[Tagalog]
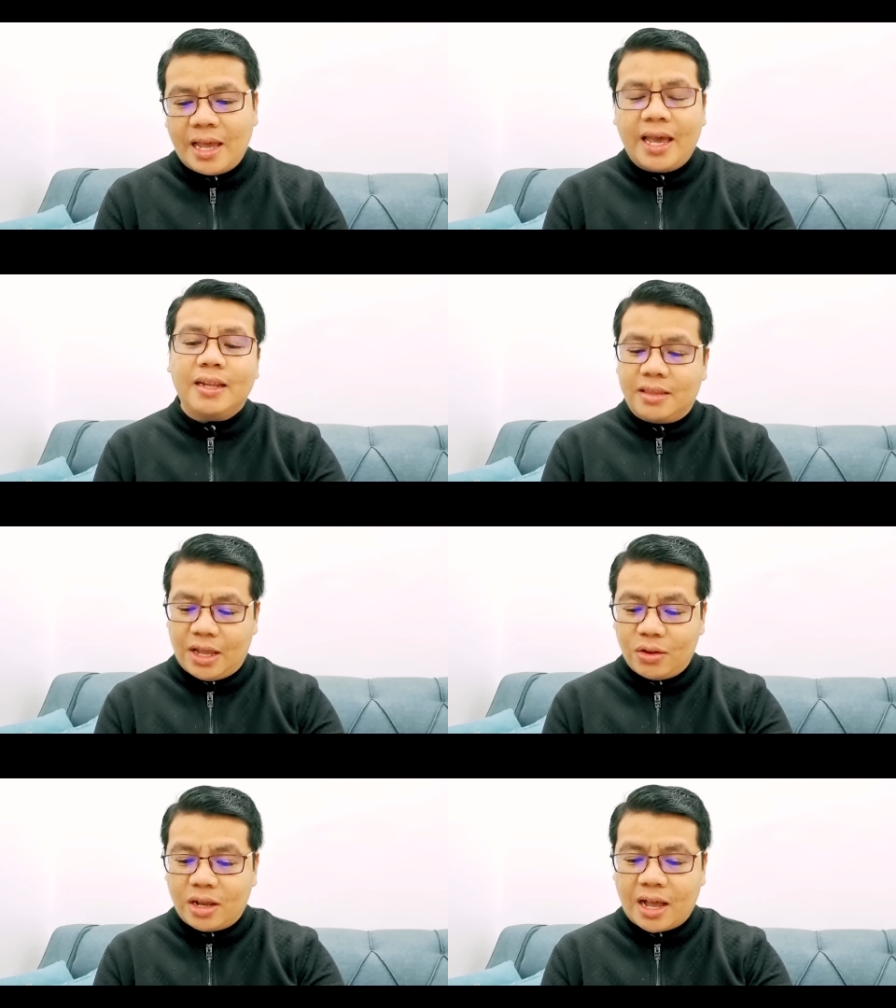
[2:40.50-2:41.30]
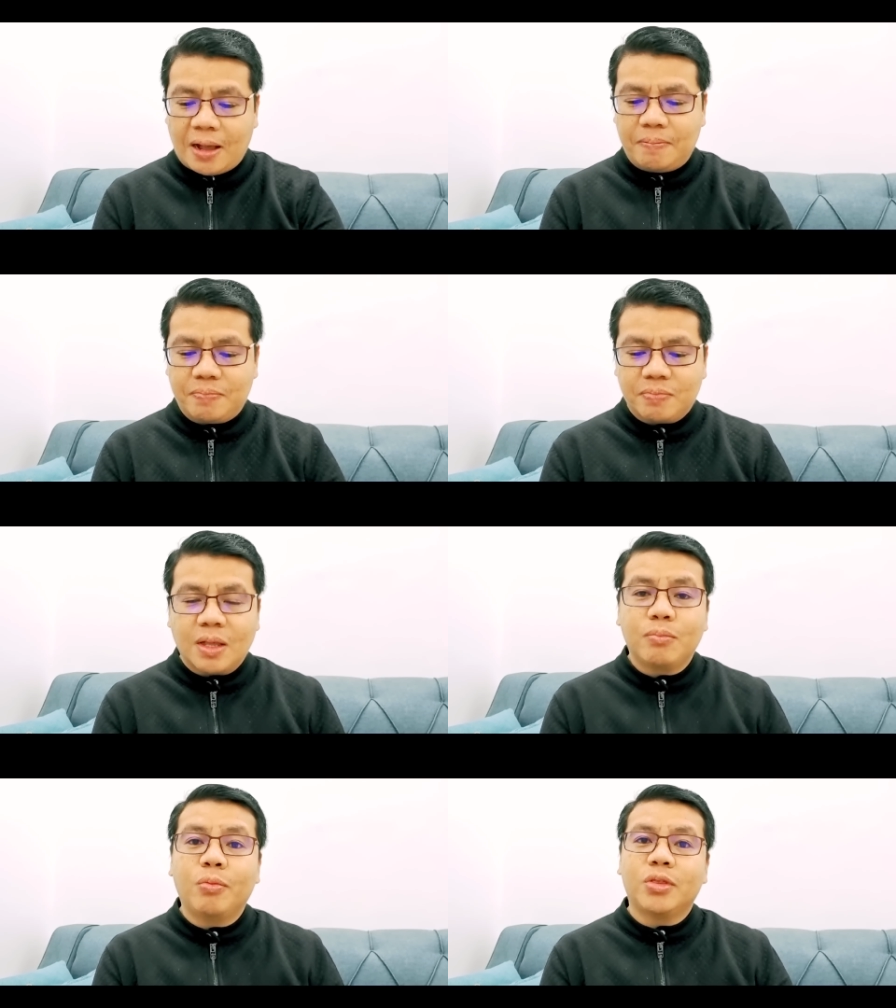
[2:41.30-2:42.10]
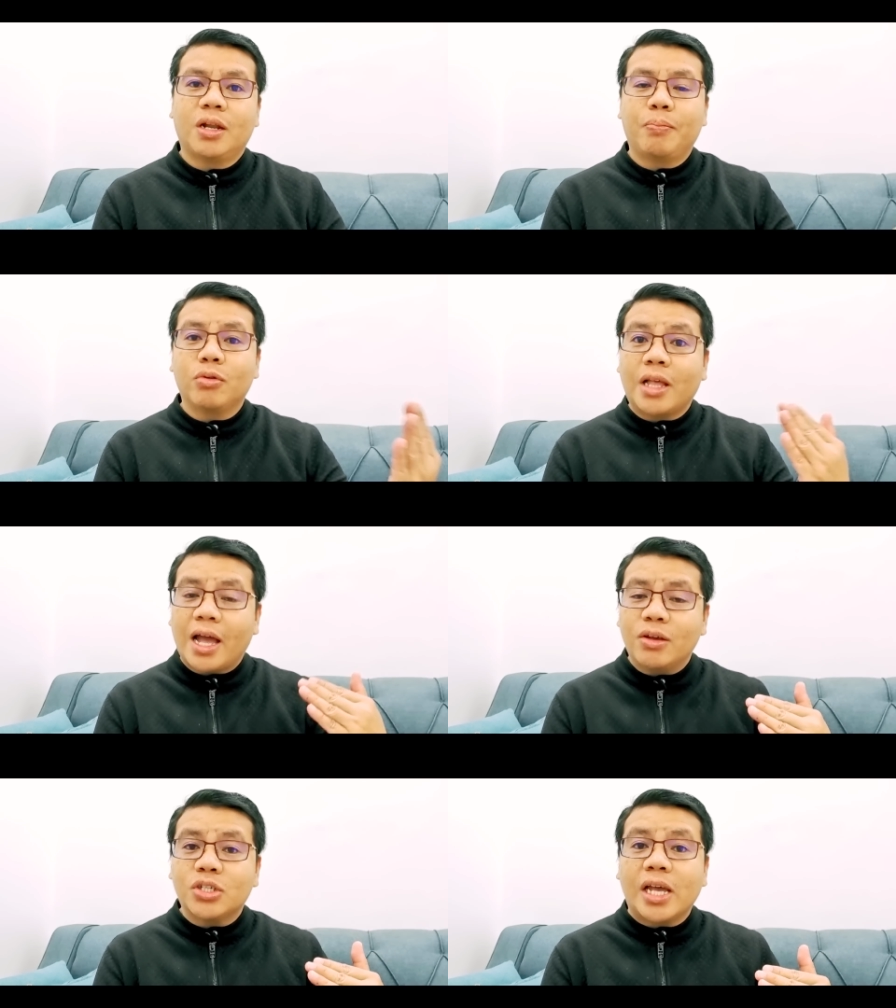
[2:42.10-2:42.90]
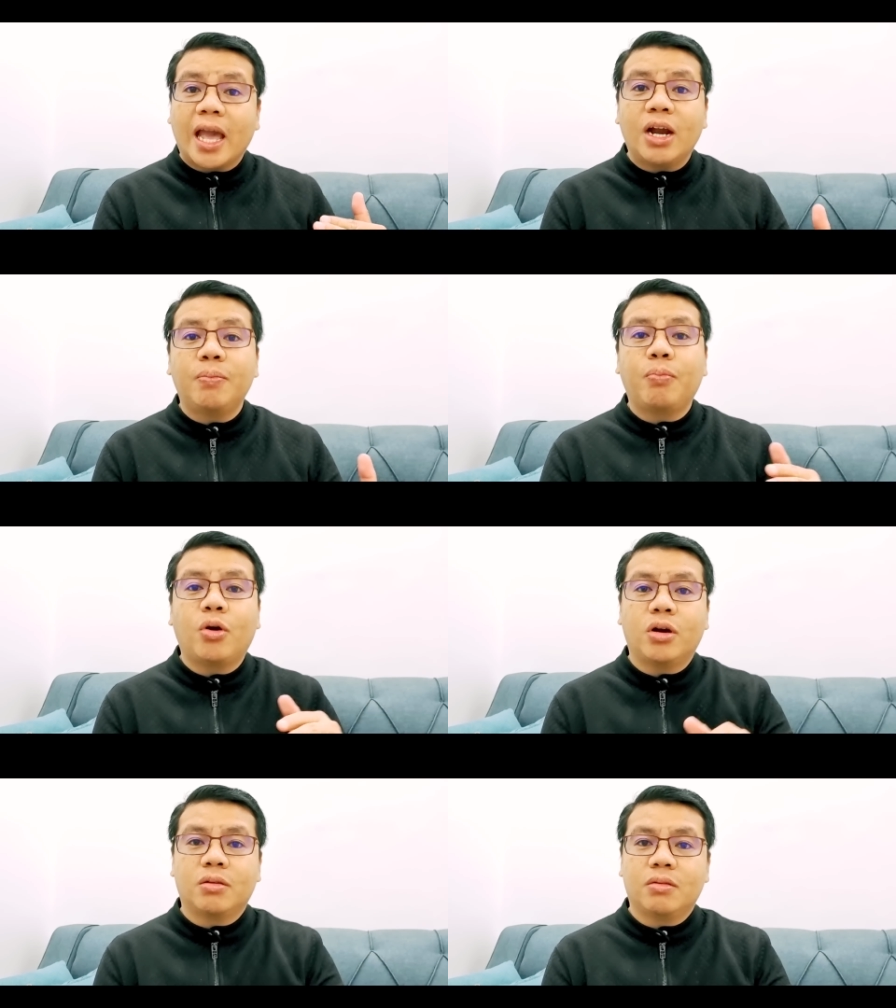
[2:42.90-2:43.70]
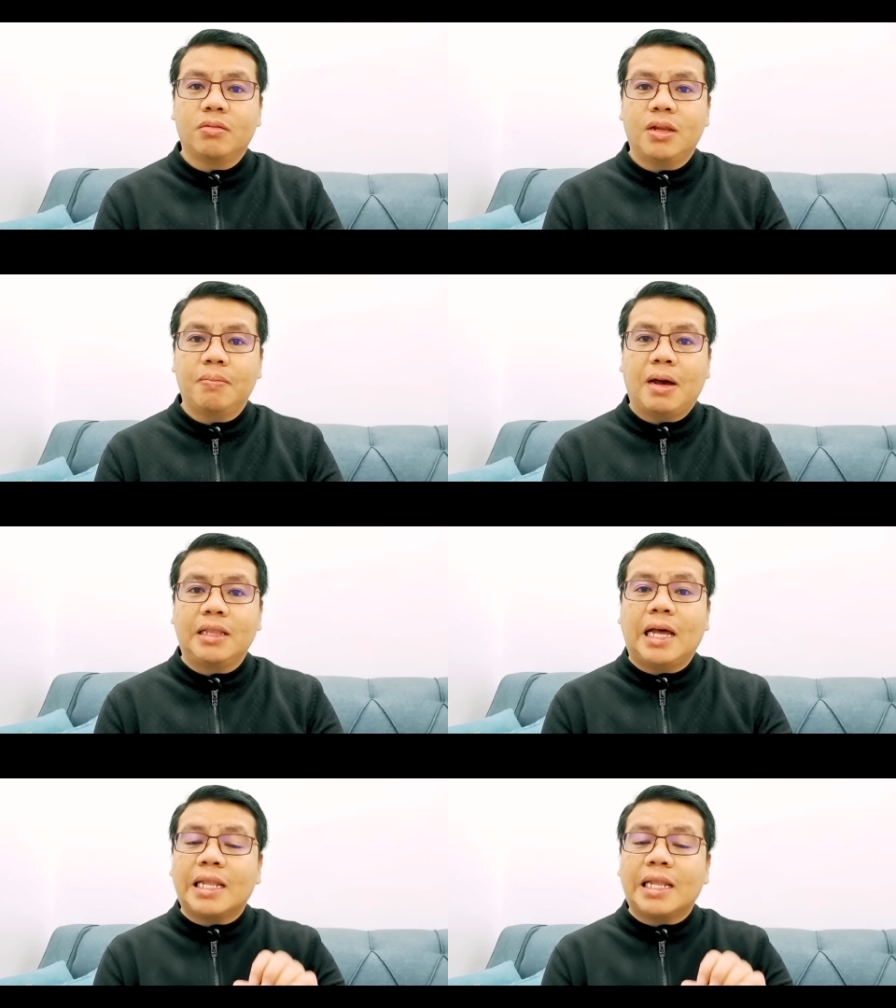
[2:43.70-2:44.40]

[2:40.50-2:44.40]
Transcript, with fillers: And, ayun na nga, bumunta na po tayo sa airport, ba diba?